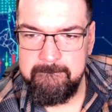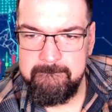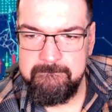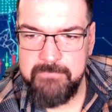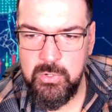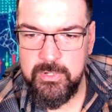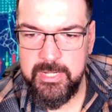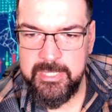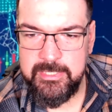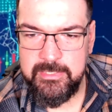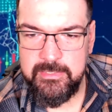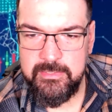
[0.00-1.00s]
por aí.
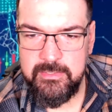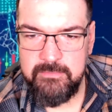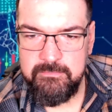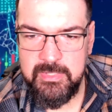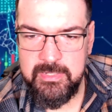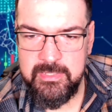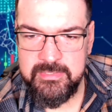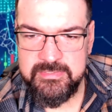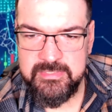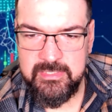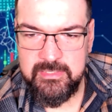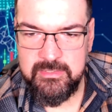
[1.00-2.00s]
Beleza?